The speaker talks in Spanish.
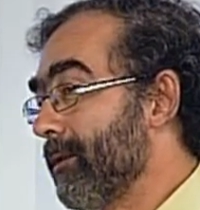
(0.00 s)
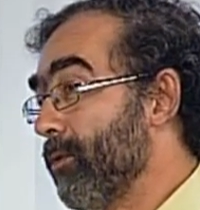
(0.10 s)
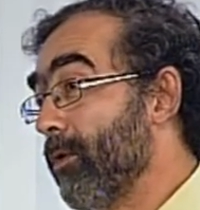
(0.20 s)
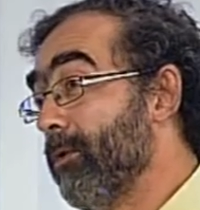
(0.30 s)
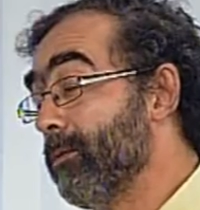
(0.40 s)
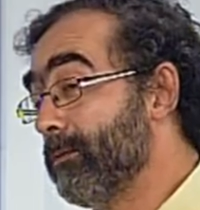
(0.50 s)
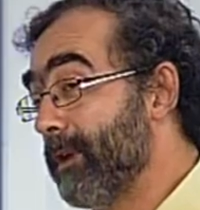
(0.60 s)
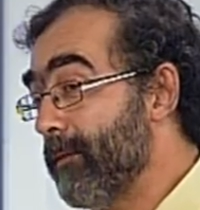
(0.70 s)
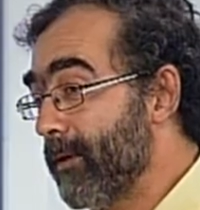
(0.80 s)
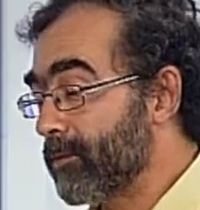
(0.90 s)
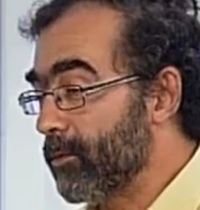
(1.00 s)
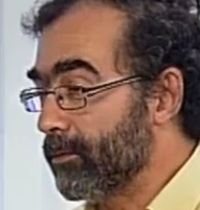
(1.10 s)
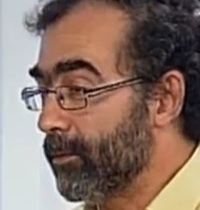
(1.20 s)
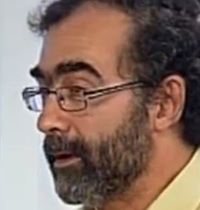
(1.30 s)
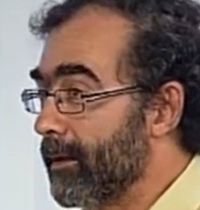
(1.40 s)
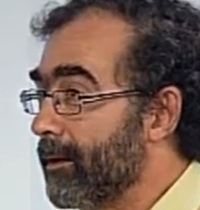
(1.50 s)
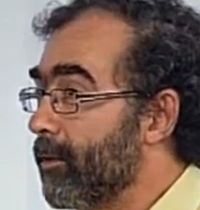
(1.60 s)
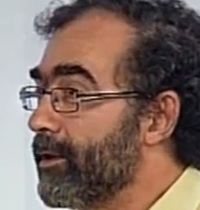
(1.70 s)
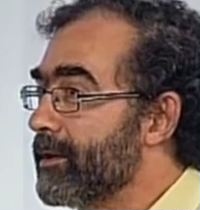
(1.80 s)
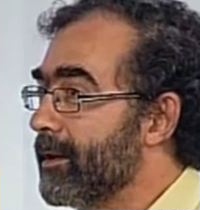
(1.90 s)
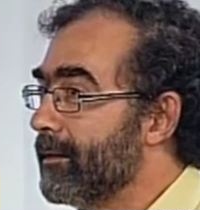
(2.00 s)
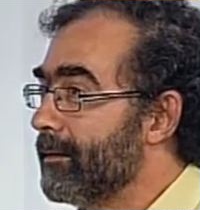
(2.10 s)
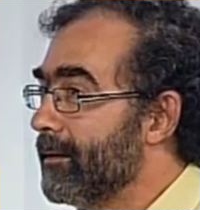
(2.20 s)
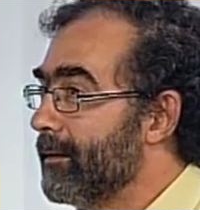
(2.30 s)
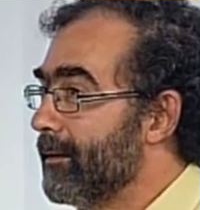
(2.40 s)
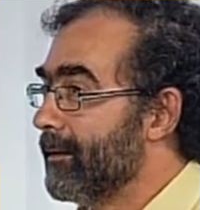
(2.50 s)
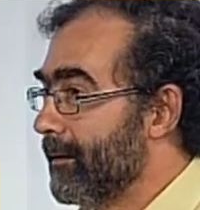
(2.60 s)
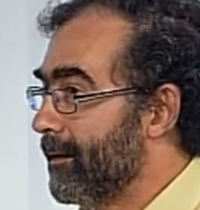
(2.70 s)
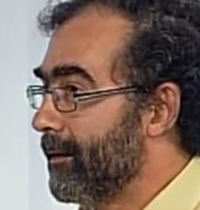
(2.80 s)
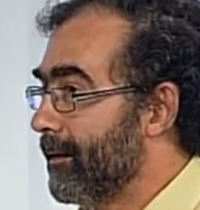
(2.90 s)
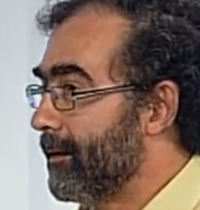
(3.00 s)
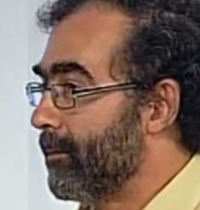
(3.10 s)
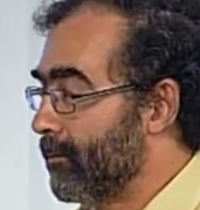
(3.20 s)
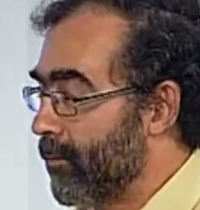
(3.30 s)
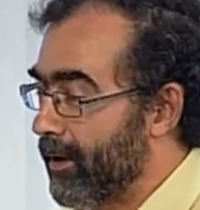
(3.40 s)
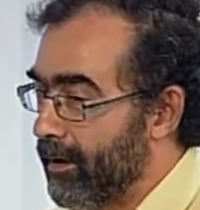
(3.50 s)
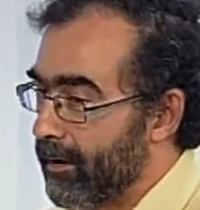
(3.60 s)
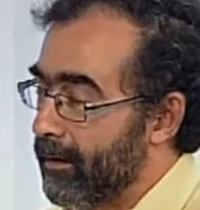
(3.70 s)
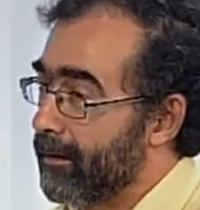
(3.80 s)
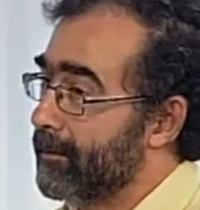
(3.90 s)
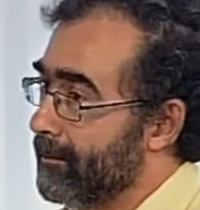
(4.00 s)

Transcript: y luego una infraestructura logística muy,